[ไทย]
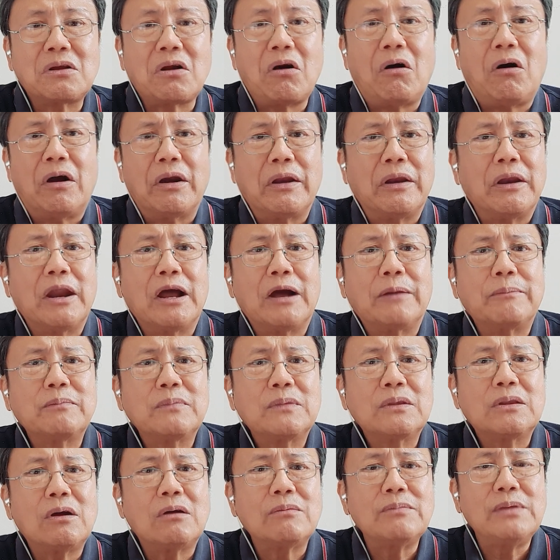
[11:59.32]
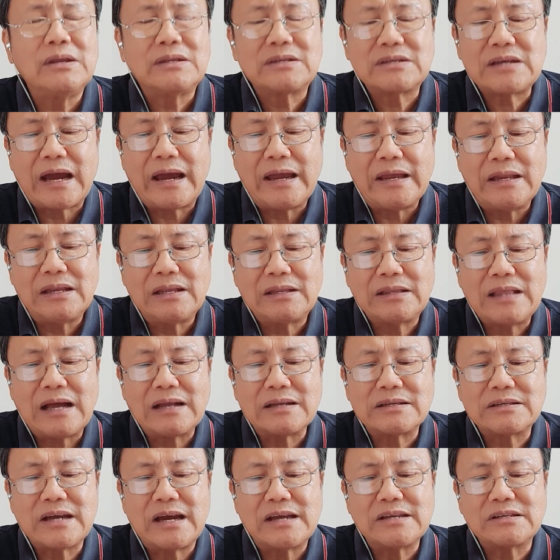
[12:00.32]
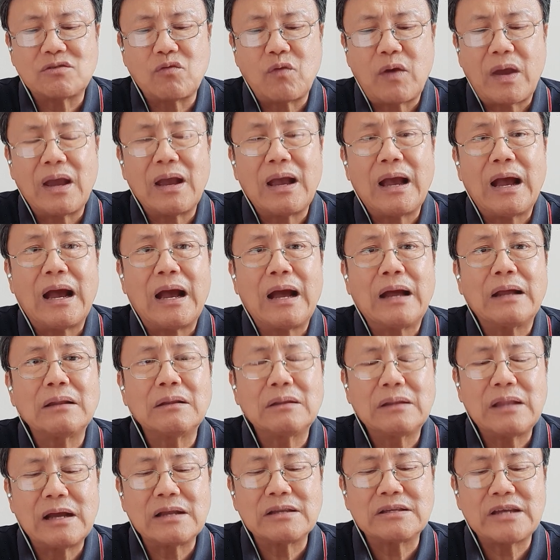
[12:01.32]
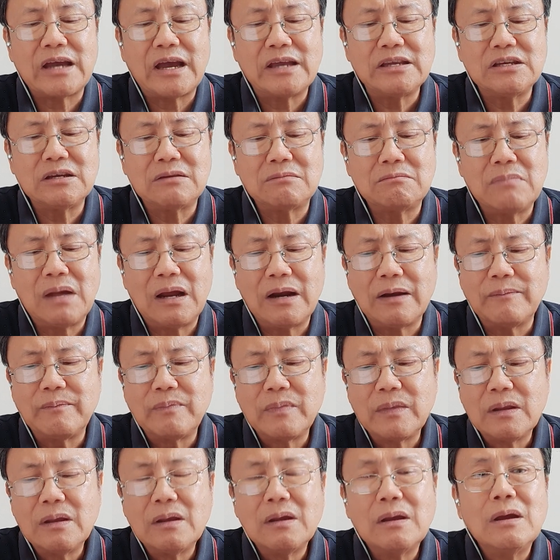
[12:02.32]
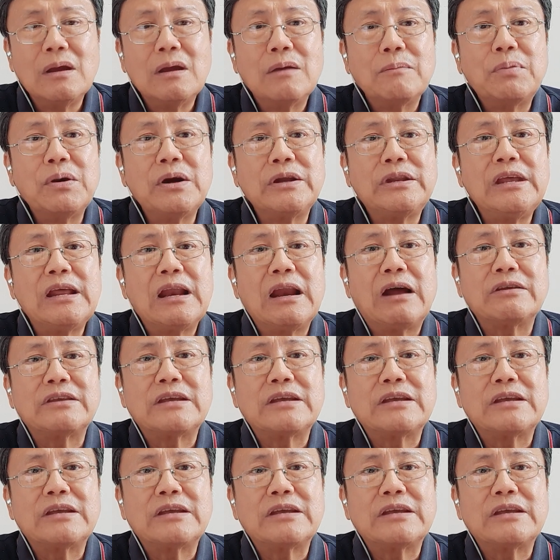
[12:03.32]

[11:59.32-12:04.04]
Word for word: ก่อนนะต้องมีใจที่ตั้งใจแสวงหา ตั้งใจยึดมั่น เพื่อที่เรา